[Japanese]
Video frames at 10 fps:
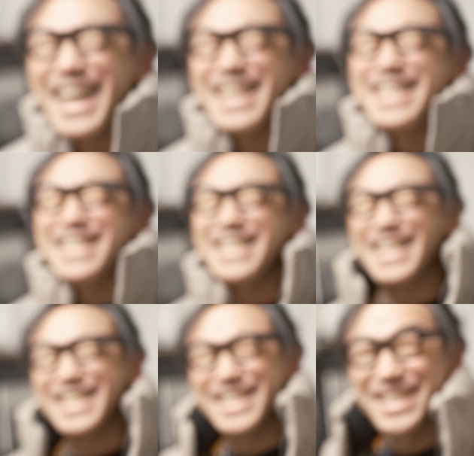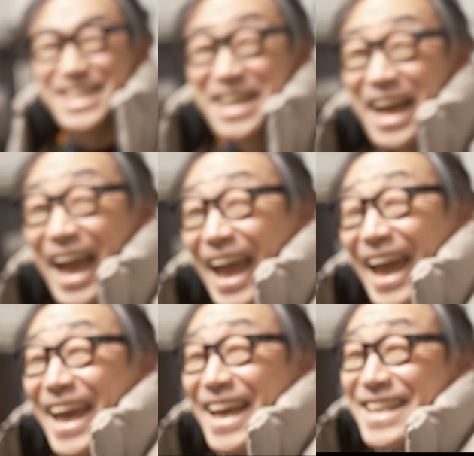エンディング
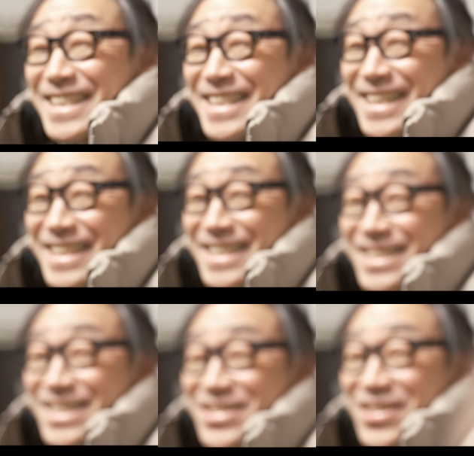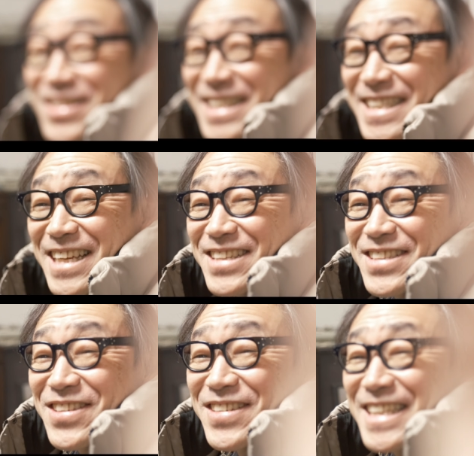エンディング撮って
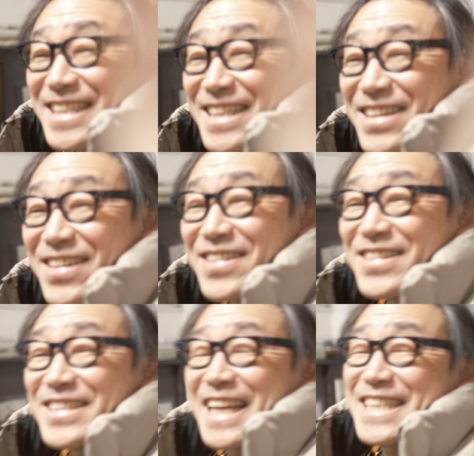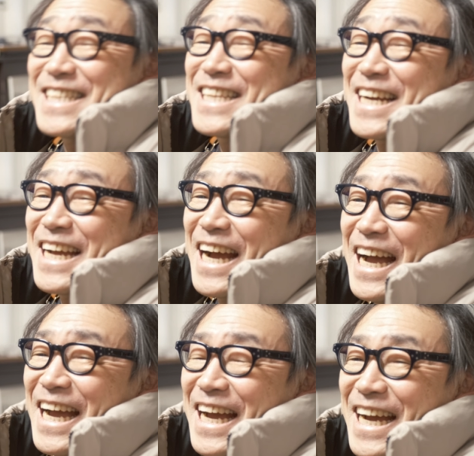る時にこうなったか